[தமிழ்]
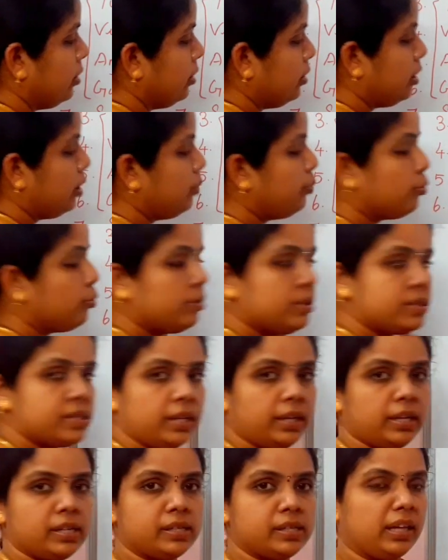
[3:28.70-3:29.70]
திருப்பூர்
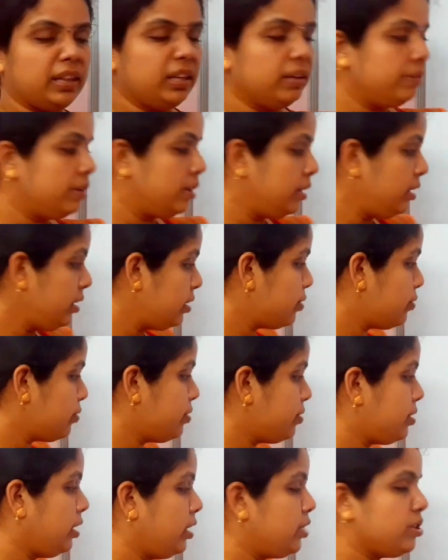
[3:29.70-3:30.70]
டிஸ்ட்ரிக்டை சேர்ந்தவர் ஸோ
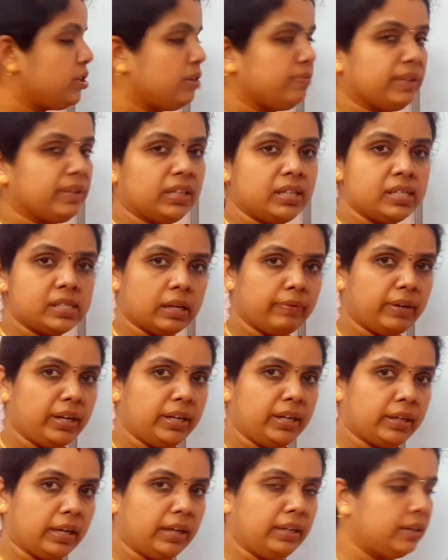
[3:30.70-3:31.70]
ஸ்ரீஜன் வந்து
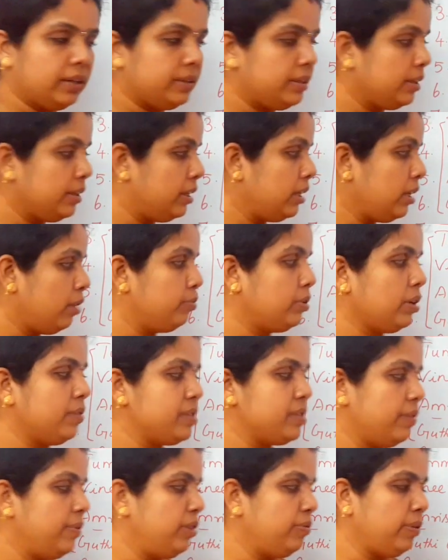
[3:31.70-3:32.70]
செவன் டென் எடுத்திருக்காரு அவுட்
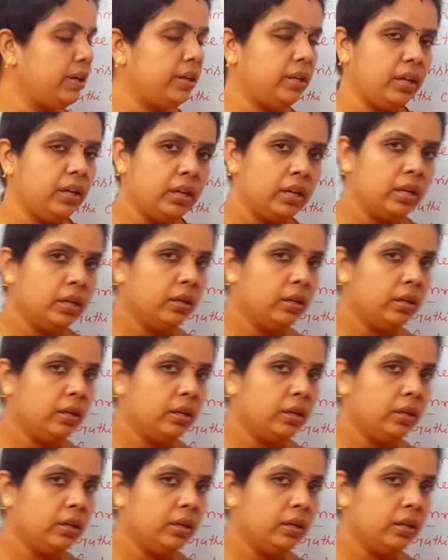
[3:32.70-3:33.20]
ஆஃப் செவன் டுவெண்ட்டி